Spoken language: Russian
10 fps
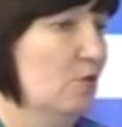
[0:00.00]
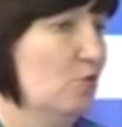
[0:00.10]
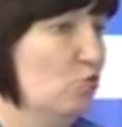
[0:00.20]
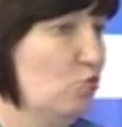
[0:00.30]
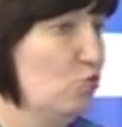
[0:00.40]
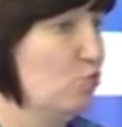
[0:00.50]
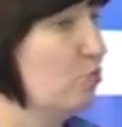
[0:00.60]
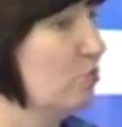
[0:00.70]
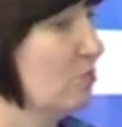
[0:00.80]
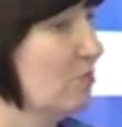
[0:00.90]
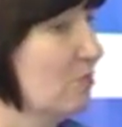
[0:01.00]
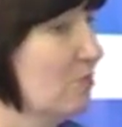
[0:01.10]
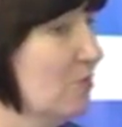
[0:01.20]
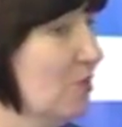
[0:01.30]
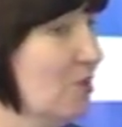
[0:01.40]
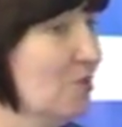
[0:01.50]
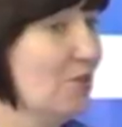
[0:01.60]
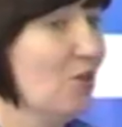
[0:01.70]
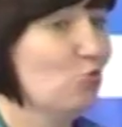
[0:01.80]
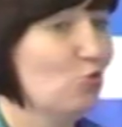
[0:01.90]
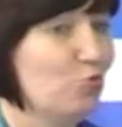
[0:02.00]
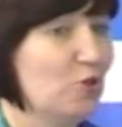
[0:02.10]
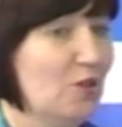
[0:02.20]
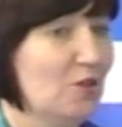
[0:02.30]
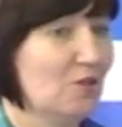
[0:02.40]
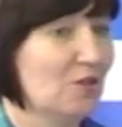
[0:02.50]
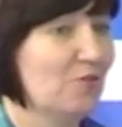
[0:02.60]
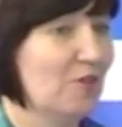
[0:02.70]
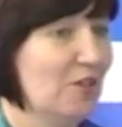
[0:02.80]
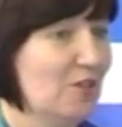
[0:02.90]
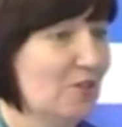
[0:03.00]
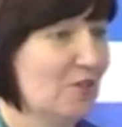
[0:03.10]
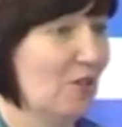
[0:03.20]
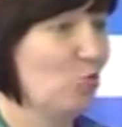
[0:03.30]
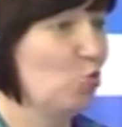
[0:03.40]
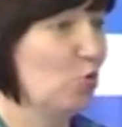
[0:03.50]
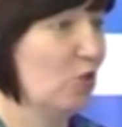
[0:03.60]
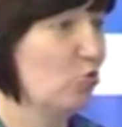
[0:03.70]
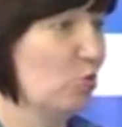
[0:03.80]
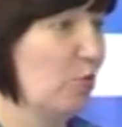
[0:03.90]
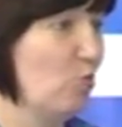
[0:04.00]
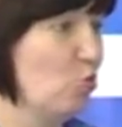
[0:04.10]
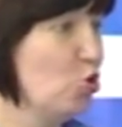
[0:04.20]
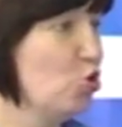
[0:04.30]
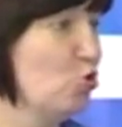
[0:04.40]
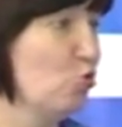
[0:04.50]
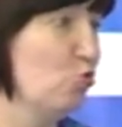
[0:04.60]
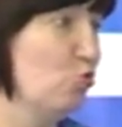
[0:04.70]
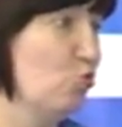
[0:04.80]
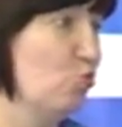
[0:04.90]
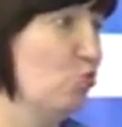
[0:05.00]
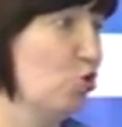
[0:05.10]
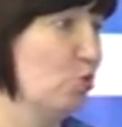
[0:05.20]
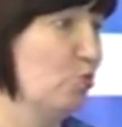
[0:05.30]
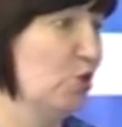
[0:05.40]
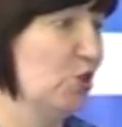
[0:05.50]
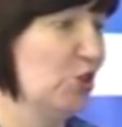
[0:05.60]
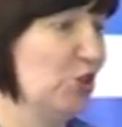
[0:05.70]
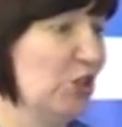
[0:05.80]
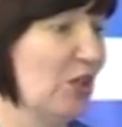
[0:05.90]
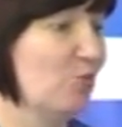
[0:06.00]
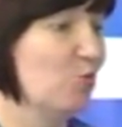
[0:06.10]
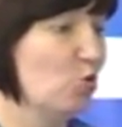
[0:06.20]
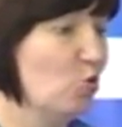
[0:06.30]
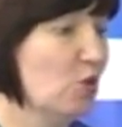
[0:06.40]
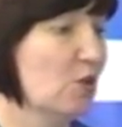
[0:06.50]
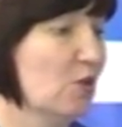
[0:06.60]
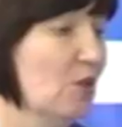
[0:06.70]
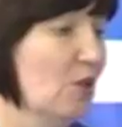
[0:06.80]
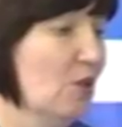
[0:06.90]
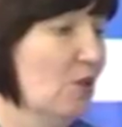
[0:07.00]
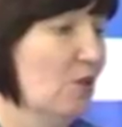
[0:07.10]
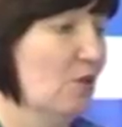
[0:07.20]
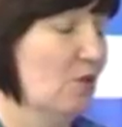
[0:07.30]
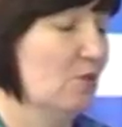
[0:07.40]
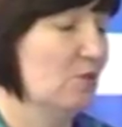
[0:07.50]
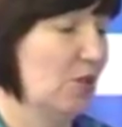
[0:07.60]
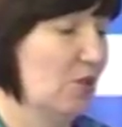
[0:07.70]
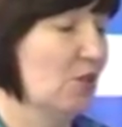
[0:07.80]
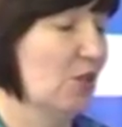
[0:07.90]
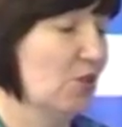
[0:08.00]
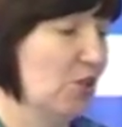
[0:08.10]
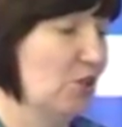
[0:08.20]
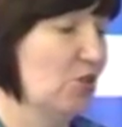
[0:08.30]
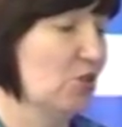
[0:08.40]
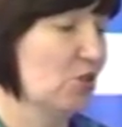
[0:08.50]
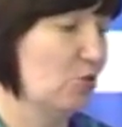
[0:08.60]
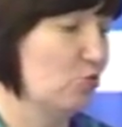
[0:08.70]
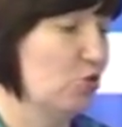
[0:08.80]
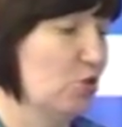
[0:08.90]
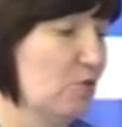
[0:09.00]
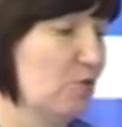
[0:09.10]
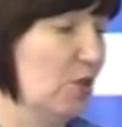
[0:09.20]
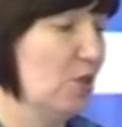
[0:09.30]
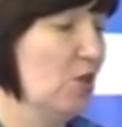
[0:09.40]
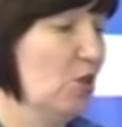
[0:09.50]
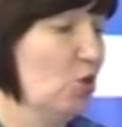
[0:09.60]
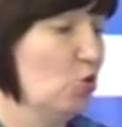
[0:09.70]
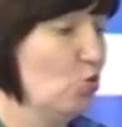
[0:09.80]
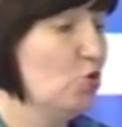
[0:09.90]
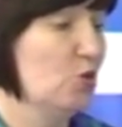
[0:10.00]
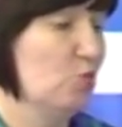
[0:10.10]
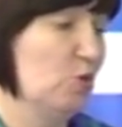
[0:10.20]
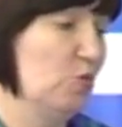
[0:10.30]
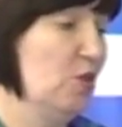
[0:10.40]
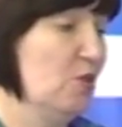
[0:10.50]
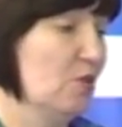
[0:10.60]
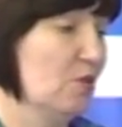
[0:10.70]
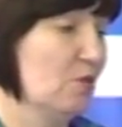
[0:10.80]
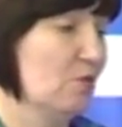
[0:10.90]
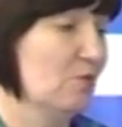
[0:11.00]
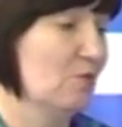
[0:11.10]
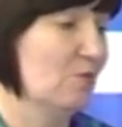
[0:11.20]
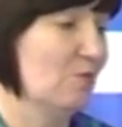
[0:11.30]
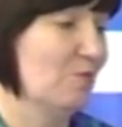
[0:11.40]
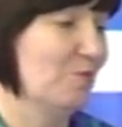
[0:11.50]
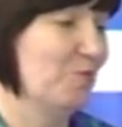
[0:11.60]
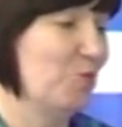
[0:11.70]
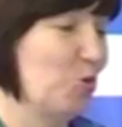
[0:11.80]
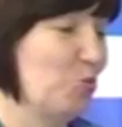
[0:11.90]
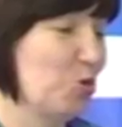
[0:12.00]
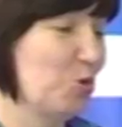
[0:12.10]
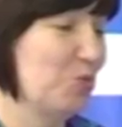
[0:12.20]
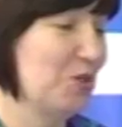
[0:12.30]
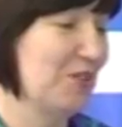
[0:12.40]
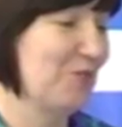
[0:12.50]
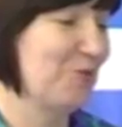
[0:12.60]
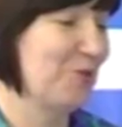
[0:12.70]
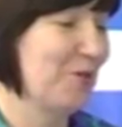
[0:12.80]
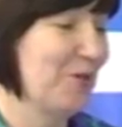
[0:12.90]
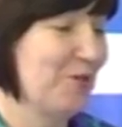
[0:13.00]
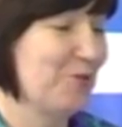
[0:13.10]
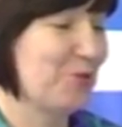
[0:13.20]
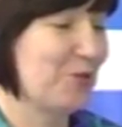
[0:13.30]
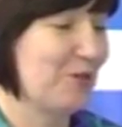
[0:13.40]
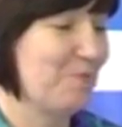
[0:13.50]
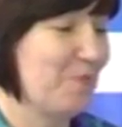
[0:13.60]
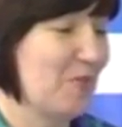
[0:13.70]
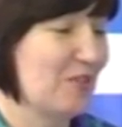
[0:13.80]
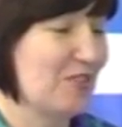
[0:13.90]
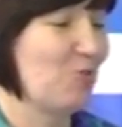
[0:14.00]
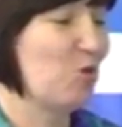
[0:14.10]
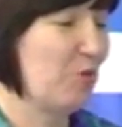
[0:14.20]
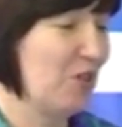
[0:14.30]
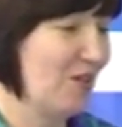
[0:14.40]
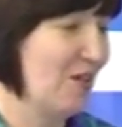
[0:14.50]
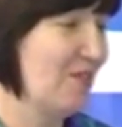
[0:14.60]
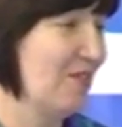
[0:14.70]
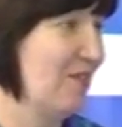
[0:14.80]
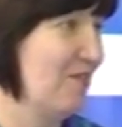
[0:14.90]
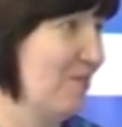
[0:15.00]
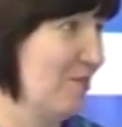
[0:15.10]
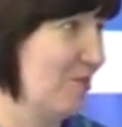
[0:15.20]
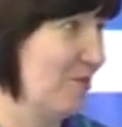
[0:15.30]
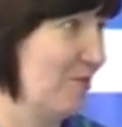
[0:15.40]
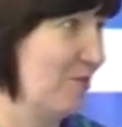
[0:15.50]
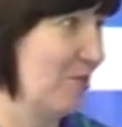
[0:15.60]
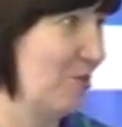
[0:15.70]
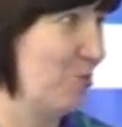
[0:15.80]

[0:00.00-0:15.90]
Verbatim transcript: ну, я не знаю, удобно ли это говорить, кому удалось помочь, но, может быть, их не так много, а, таких конкретных случаев, да, но, тем не менее, мой, может быть, такой уже самый приятный, такой,